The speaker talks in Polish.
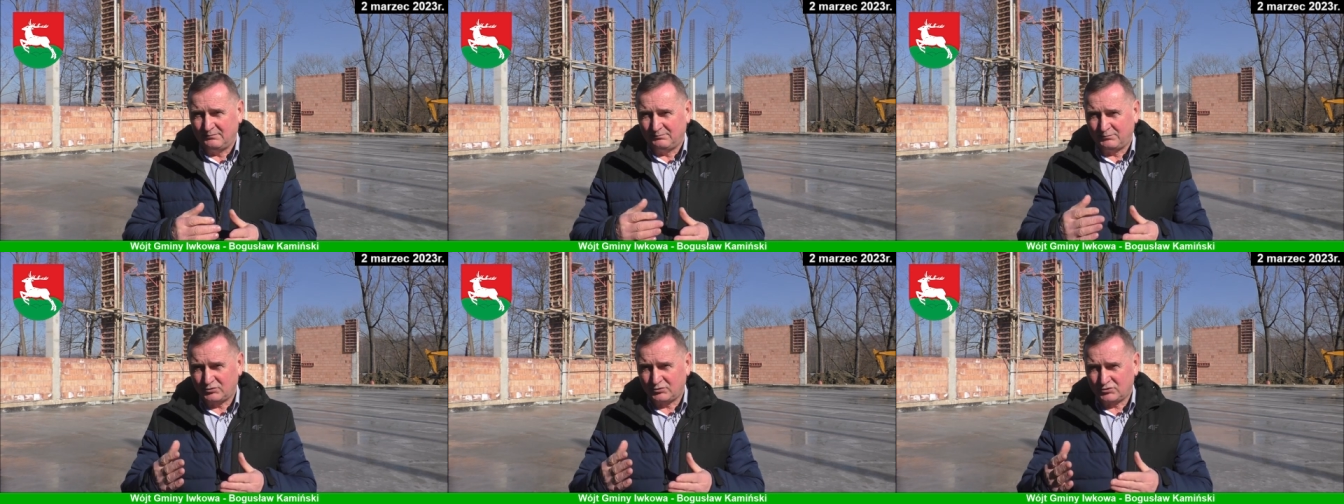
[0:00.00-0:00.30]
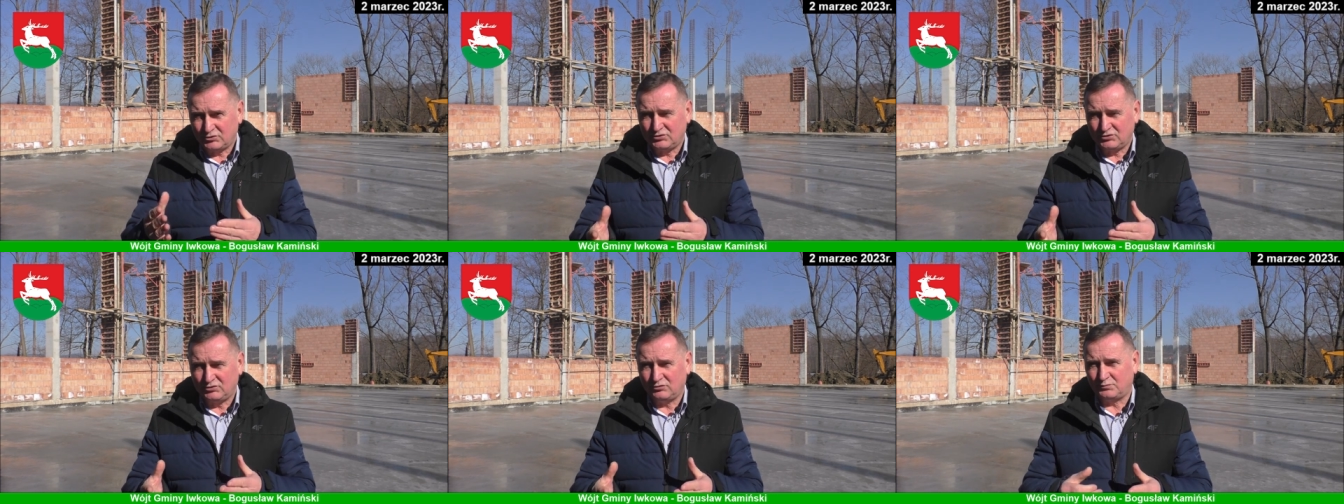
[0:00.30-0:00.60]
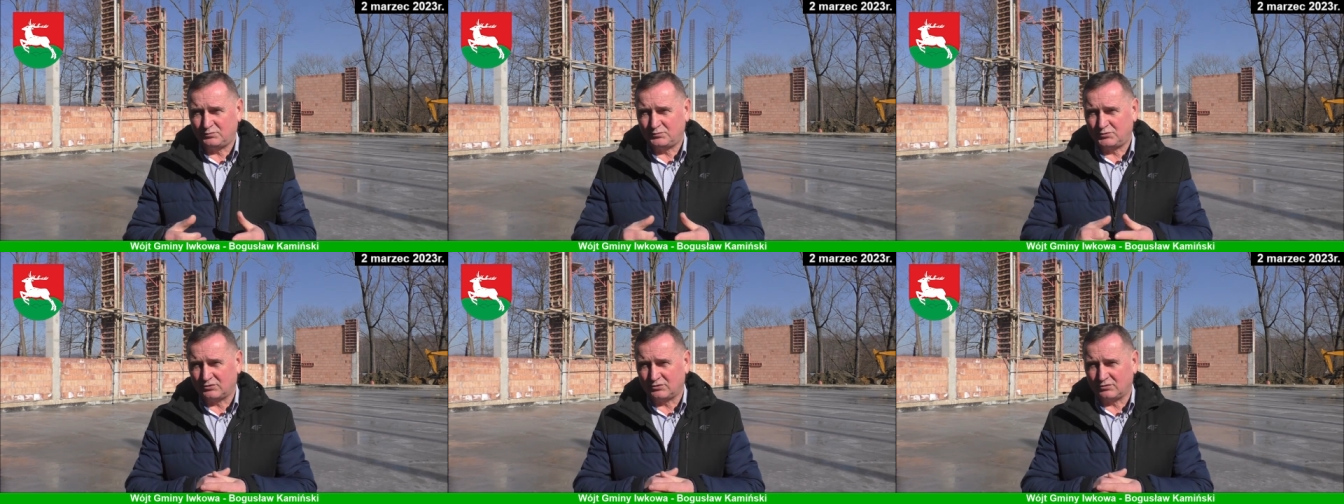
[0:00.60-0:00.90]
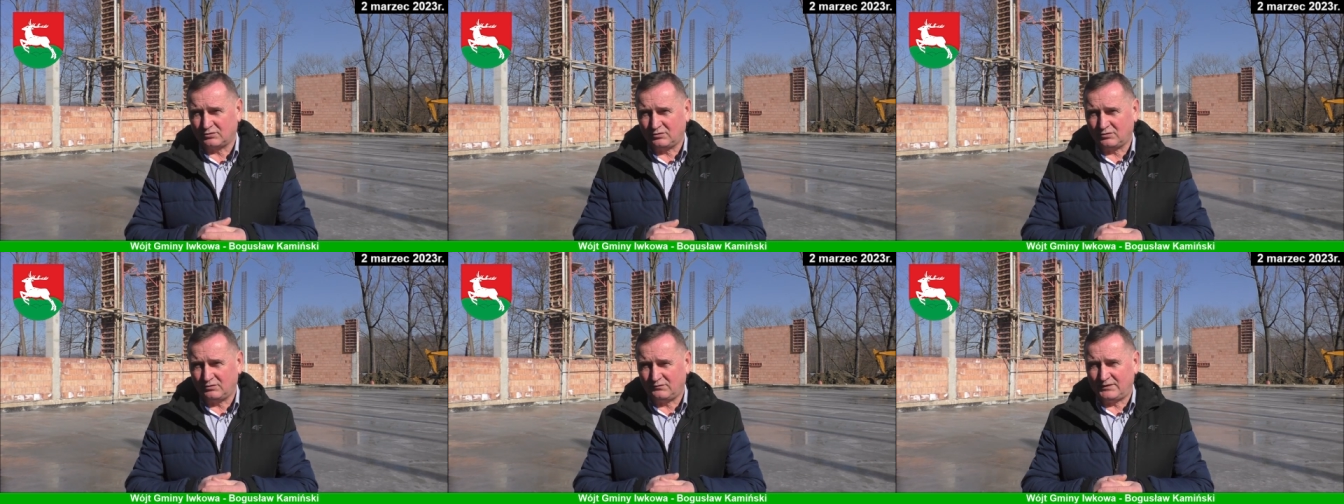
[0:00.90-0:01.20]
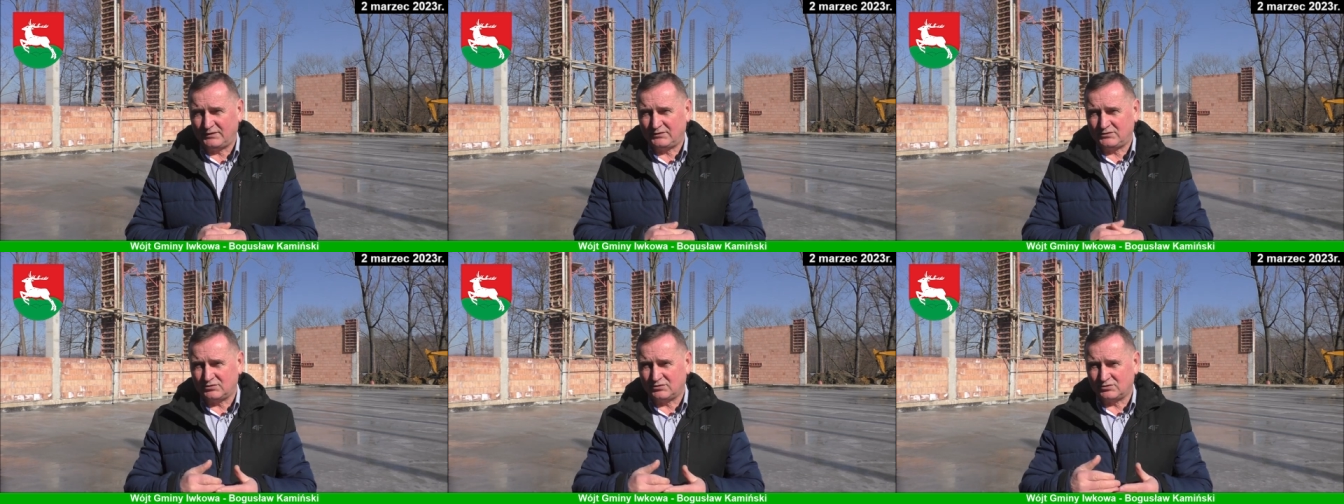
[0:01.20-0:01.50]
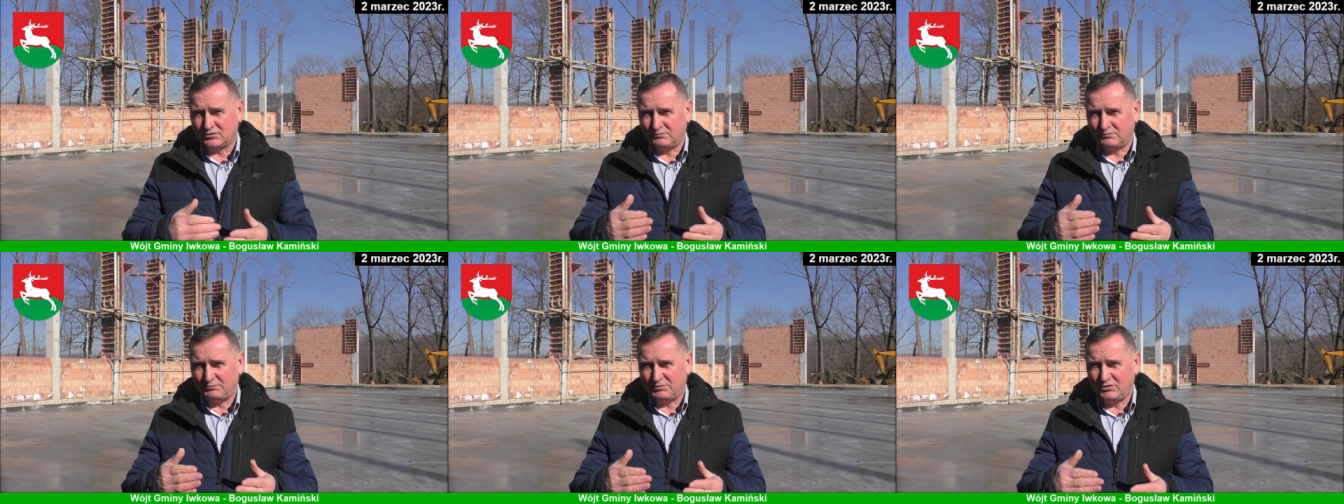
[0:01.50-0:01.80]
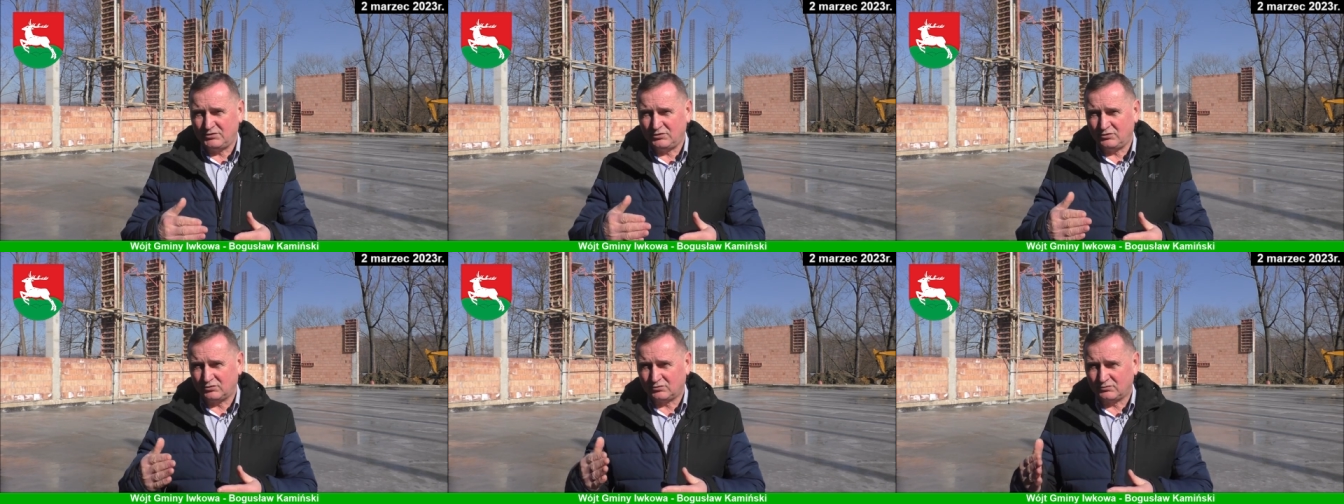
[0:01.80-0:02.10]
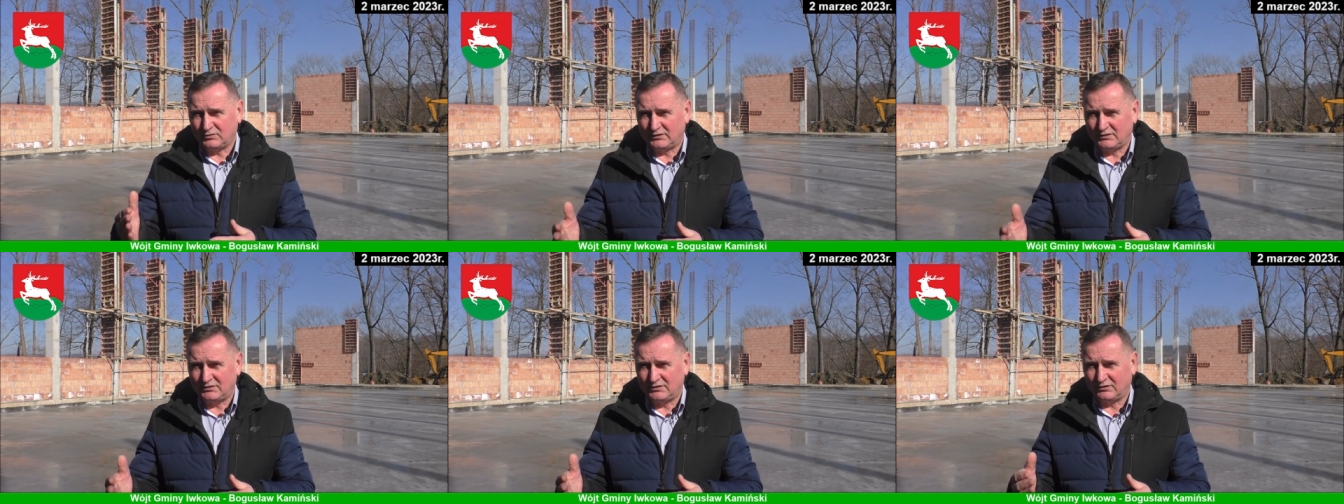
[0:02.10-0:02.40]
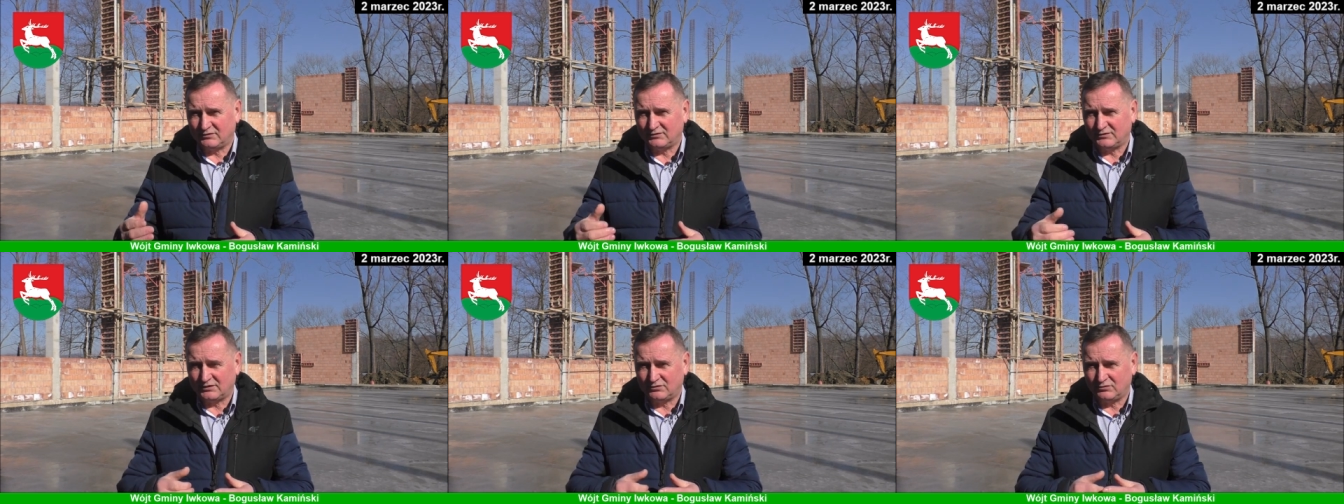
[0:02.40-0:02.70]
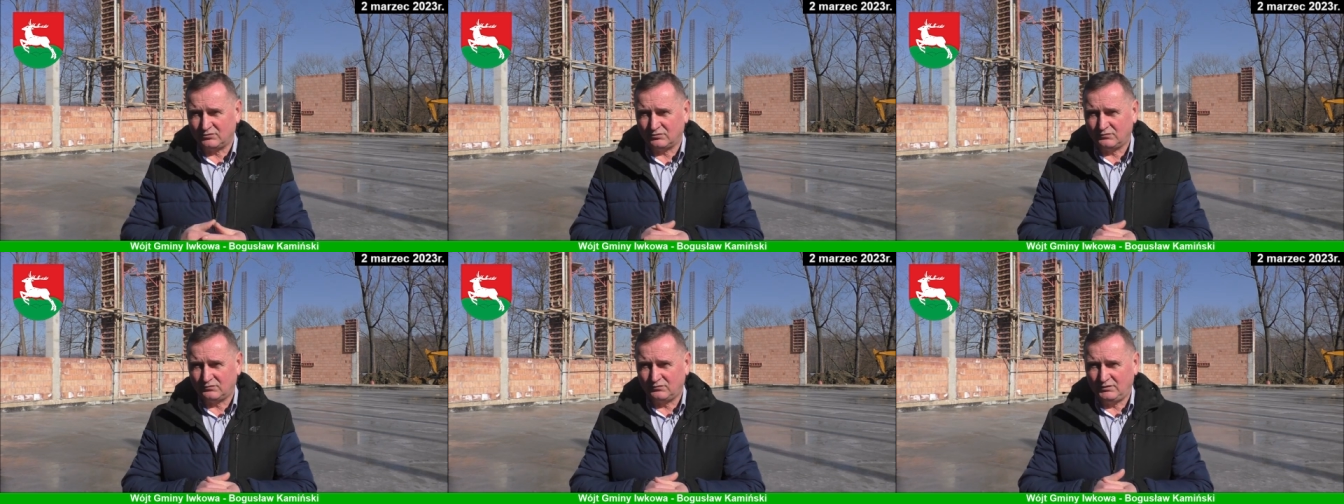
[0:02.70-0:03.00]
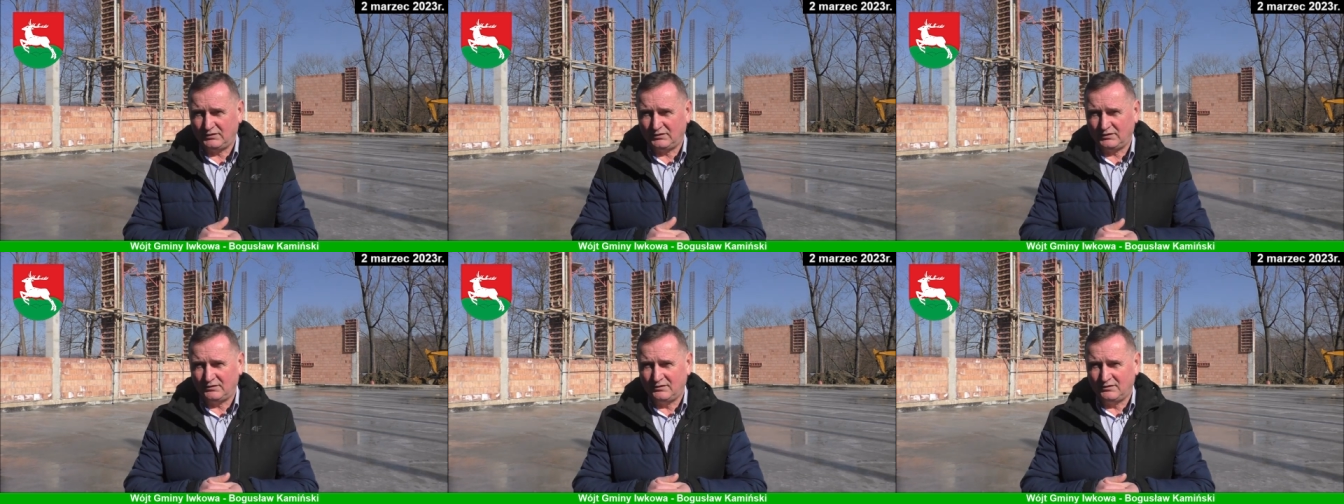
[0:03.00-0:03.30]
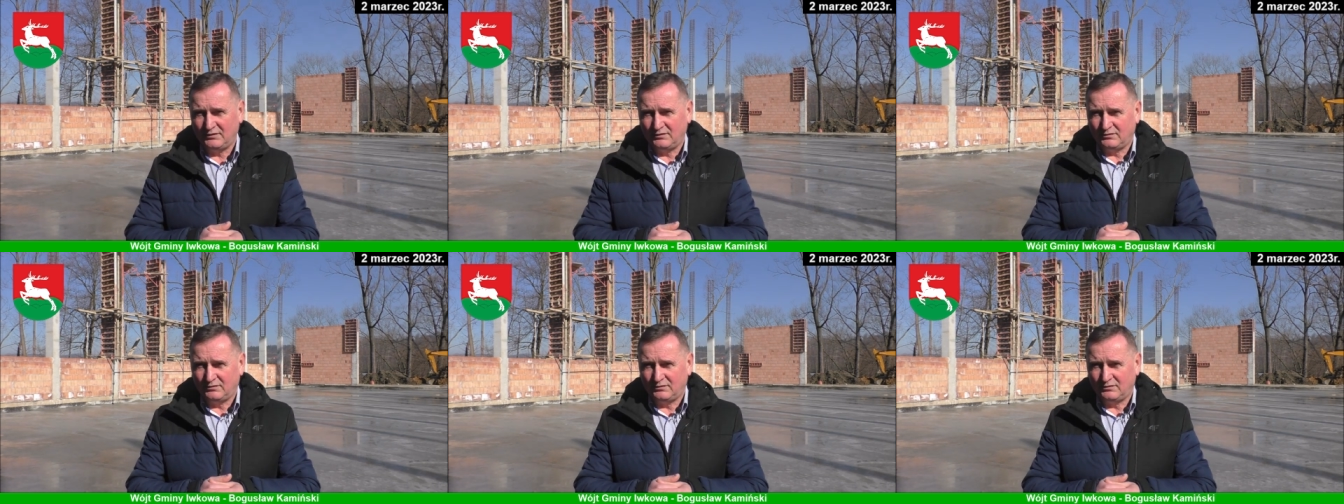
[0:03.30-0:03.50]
Proszę się już przygotować, żeby nie odkładać na ostatnią chwilę,